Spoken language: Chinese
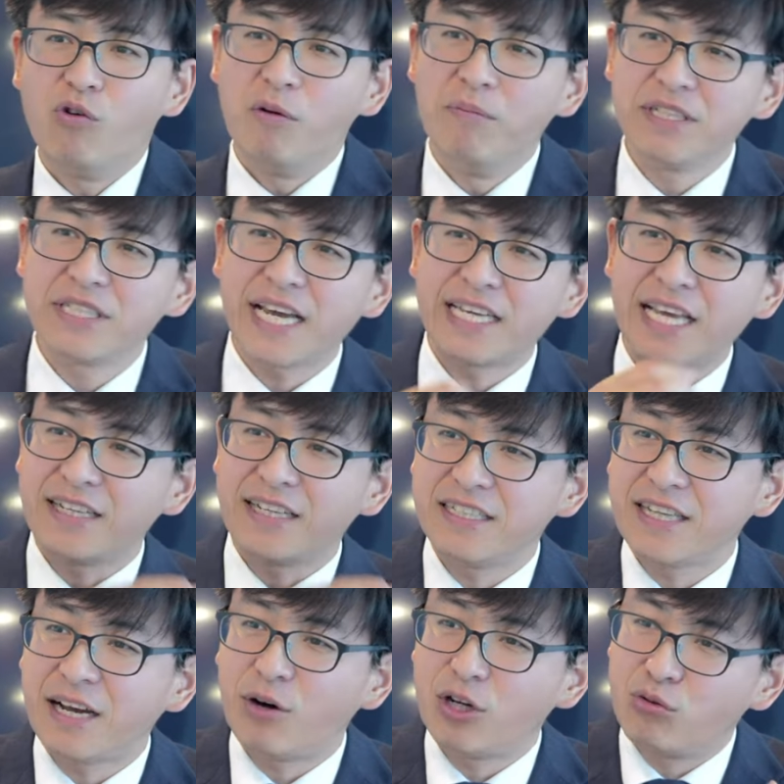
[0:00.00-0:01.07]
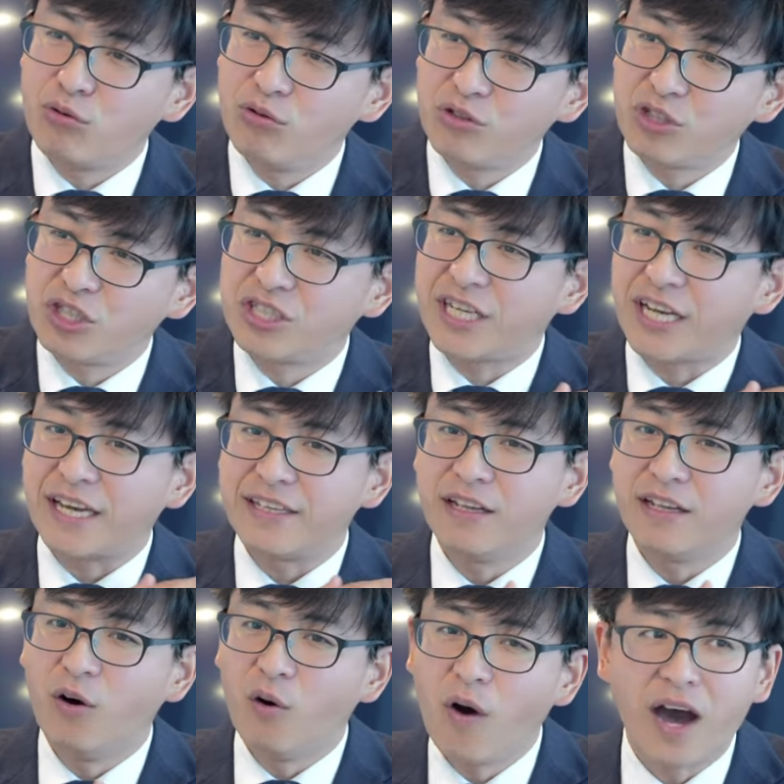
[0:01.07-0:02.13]
我们在亚当夏娃堕落之
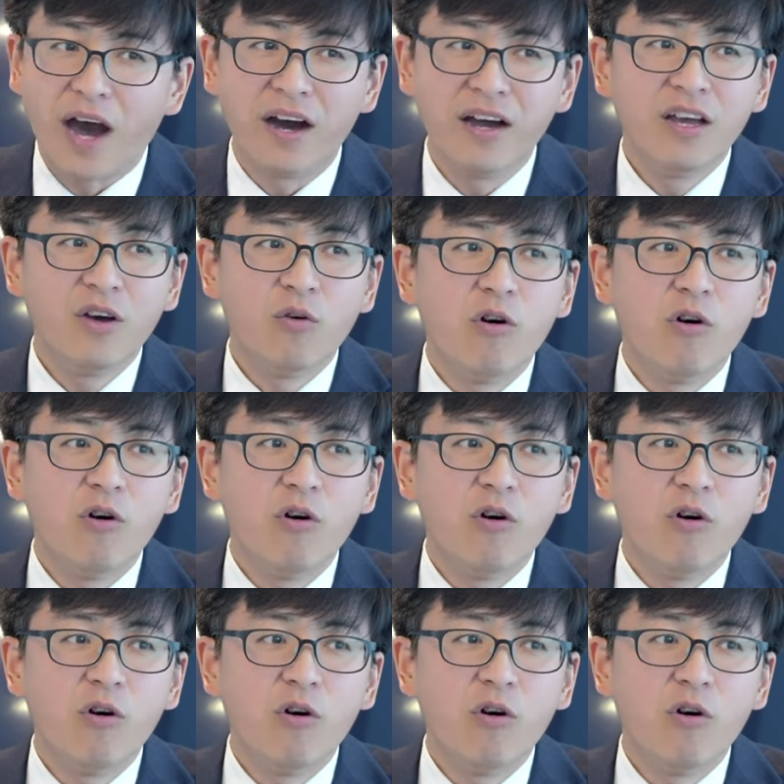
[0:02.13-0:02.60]
前的话，